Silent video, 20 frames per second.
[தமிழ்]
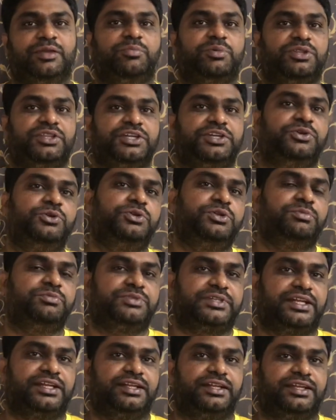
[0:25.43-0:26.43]
இப்போ இந்த
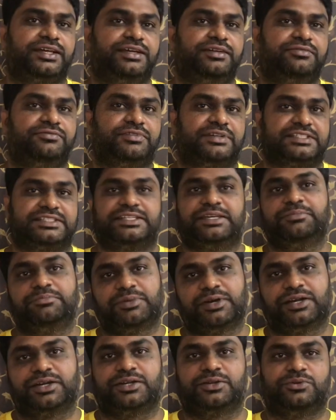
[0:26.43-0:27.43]
யூடியூப் சேனலை ஃபஸ்ட் டைம்
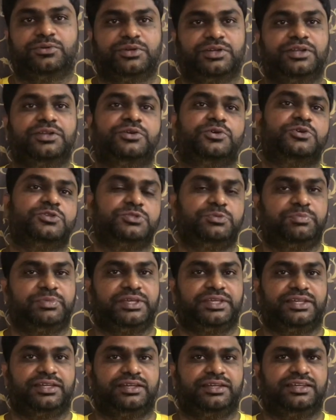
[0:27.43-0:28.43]
பார்க்குறவங்களுக்கு
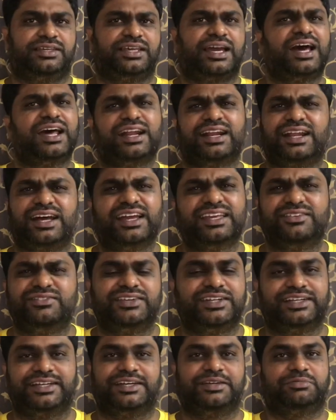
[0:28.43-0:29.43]
யோசிப்பீங்க யார்ரா
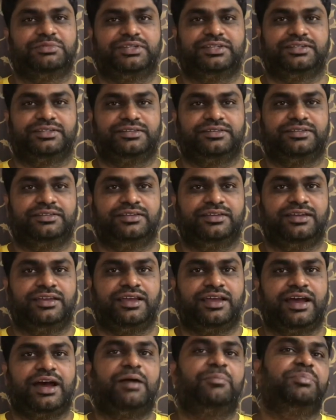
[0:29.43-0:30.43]
இவனுங்க அப்படின்னு
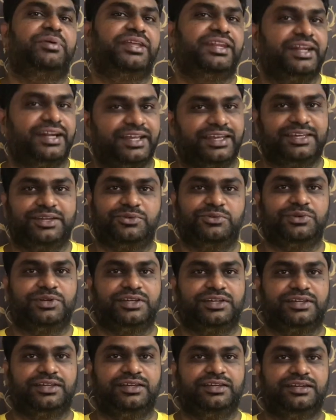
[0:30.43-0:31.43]
அப்படி
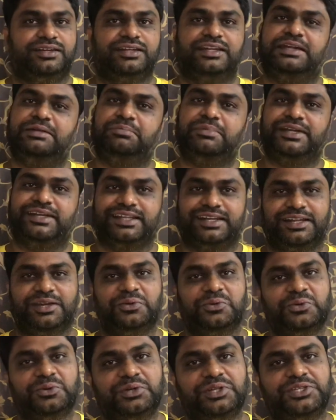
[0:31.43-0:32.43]
நினைக்கிறவங்களுக்கு லெட் மீ டெல்ல
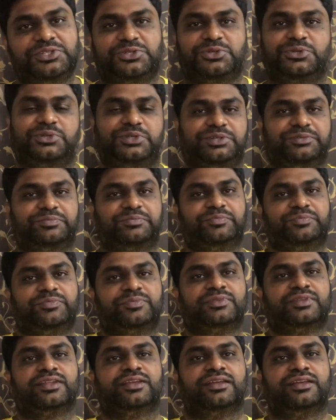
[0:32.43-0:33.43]
குட்டி ஸ்டோரி
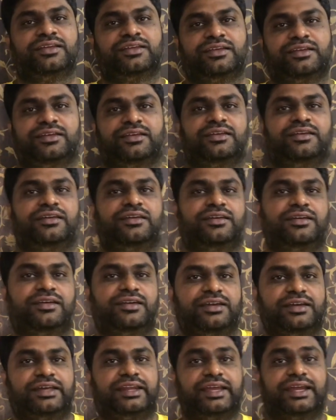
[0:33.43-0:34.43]

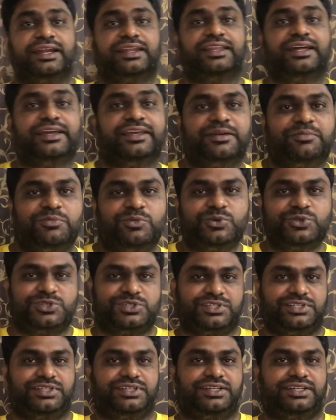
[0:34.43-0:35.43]
கிரிக்கெட் தான் என்
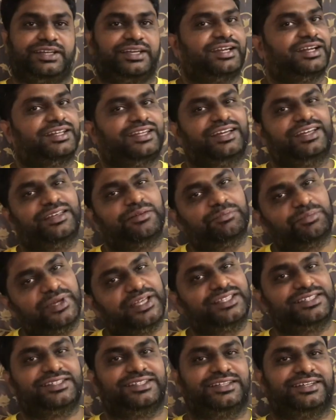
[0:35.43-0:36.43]
மூச்சு கிரிக்கெட் தான் என்
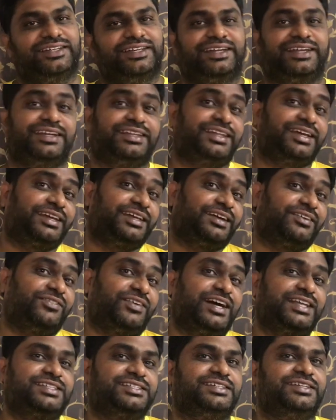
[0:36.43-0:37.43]
பேச்சு கிரிக்கெட் தான் என்
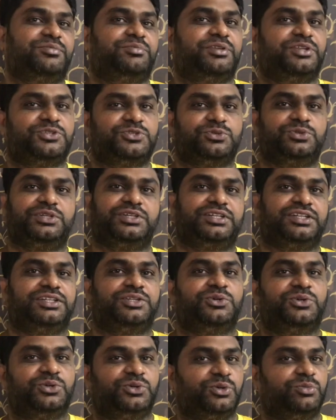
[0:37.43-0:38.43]
வாட்சு அப்படின்னு சுற்றிட்டு
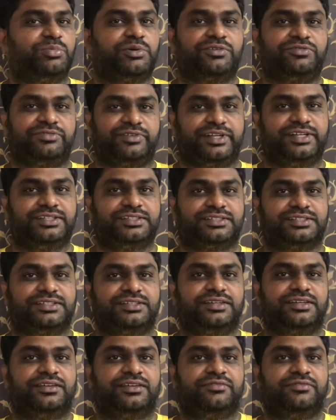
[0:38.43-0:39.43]
இருந்த ஒரு குரூப் ஆஃப் ஃப்ரெண்ட்ஸ்
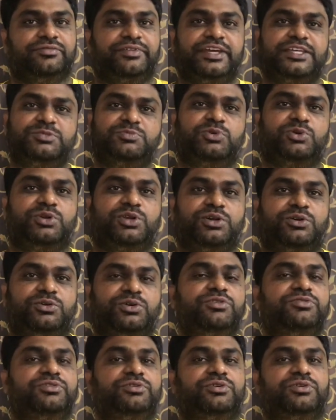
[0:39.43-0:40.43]
ஃபேஸ்புக்கில்
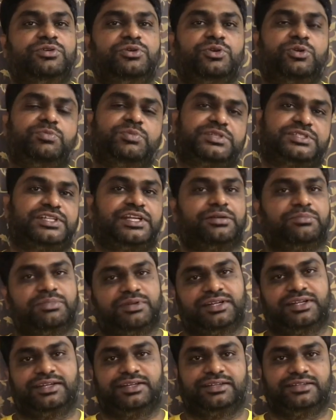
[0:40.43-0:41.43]
ஒரு குரூப்பை ஸ்டார்ட்
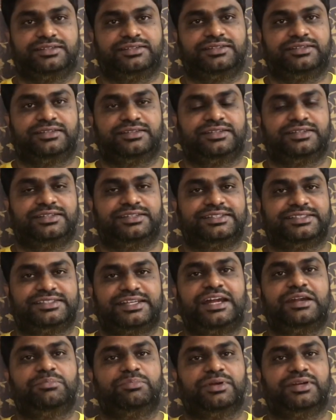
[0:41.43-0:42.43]
பண்ணாங்க
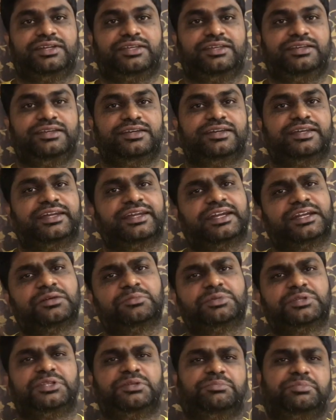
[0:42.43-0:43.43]
ஸ்டார்ட் பண்ணி
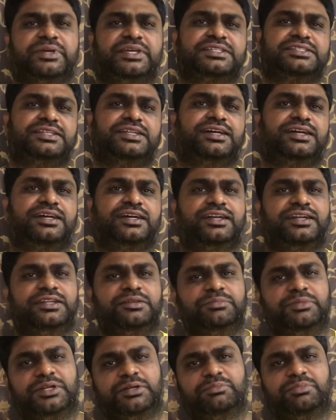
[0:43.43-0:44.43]
கிரிக்கெட்டை பற்றி பேசினாங்க
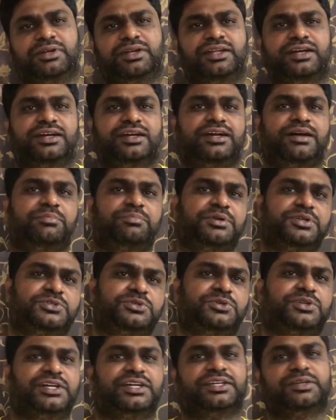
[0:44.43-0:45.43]
டிபேட் பண்ணாங்க அப்படி
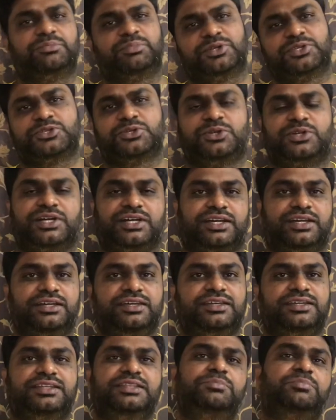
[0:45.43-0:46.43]
சொன்னாங்க இப்படி சொன்னாங்க
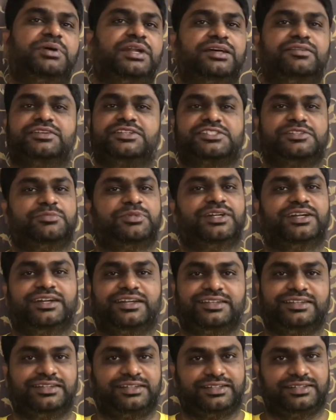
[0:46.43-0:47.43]
இது பல வருஷமாக
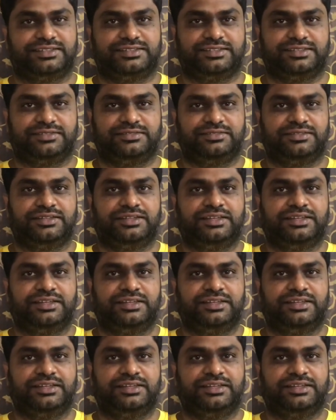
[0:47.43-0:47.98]
நடந்துட்டு இருந்துச்சு